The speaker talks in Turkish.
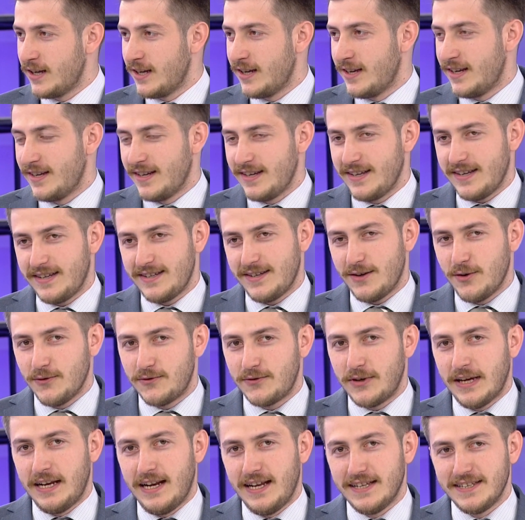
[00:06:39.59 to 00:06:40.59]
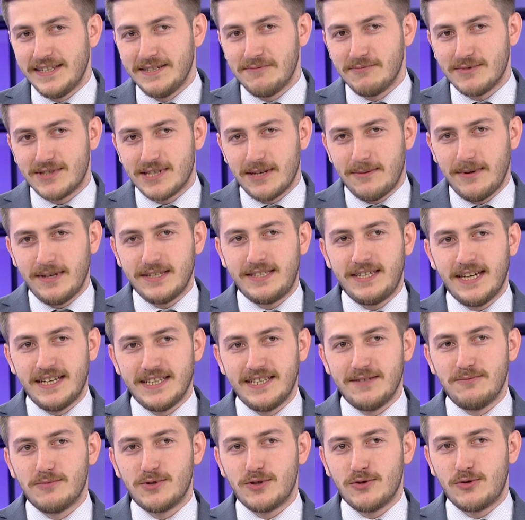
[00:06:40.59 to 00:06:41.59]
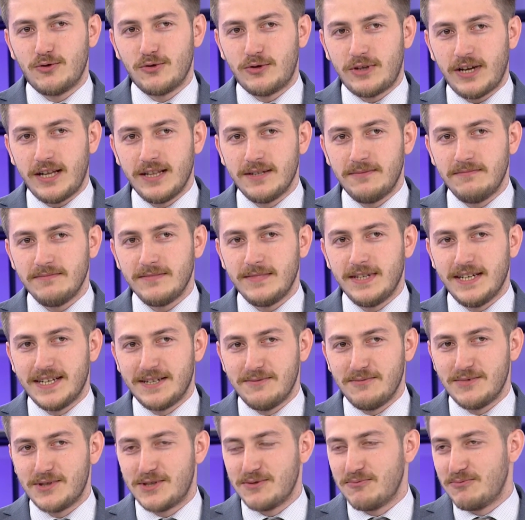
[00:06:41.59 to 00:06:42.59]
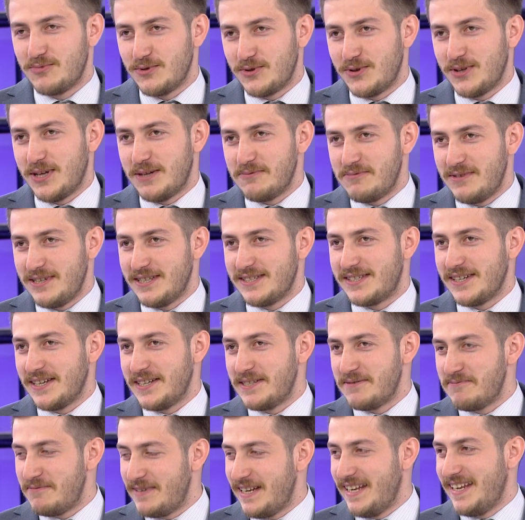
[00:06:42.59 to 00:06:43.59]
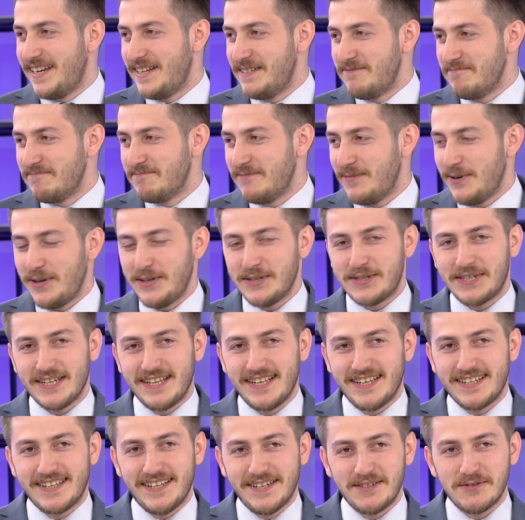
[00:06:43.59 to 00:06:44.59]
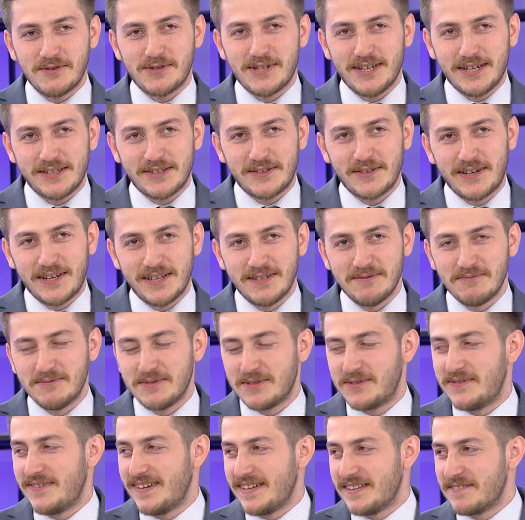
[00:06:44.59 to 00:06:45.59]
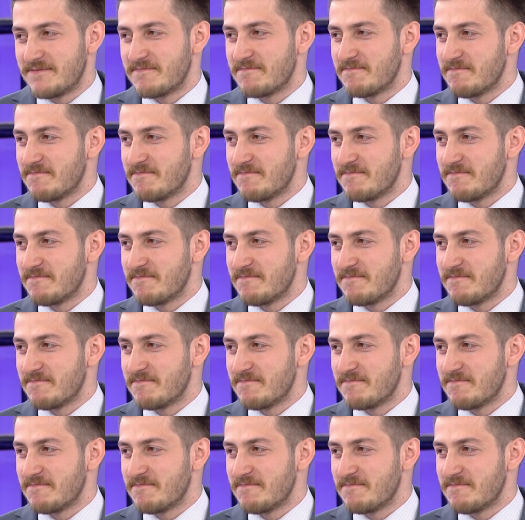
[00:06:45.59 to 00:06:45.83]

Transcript: Aha. Öfkelendiğimiz zaman kendimizi tutalım. Yerimizin bulunabileceğini bilelim. Böyle şeylerden uzak duralım. Uzak lütfen. duralım.